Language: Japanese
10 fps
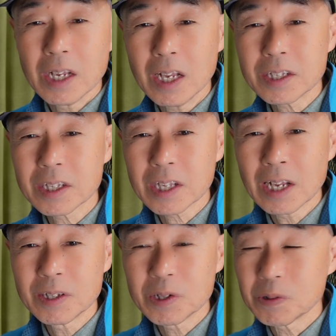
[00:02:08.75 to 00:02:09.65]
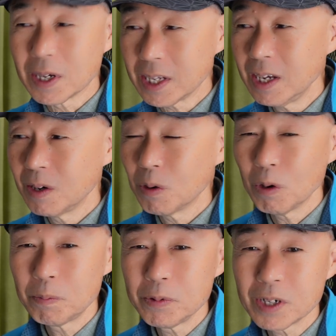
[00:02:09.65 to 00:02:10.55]
エスさんじゅう はね、
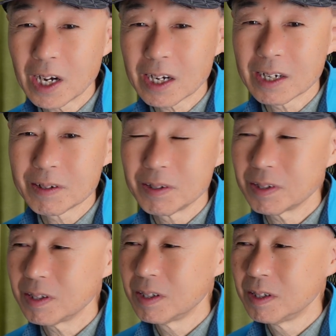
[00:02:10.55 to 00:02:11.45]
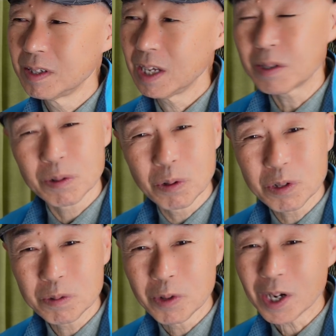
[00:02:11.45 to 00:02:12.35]
オープン価格、 エスご
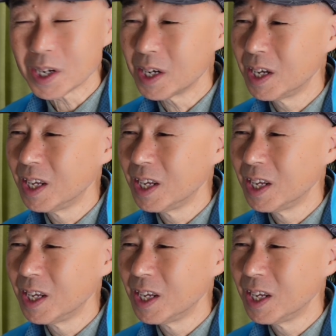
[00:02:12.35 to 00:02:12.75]
じゅう もかな、